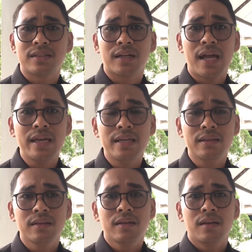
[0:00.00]
terkait,
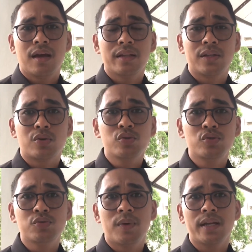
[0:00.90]
ah,
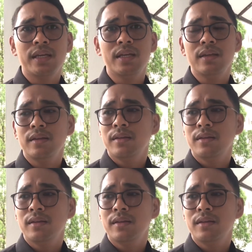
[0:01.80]
terkhusus bagi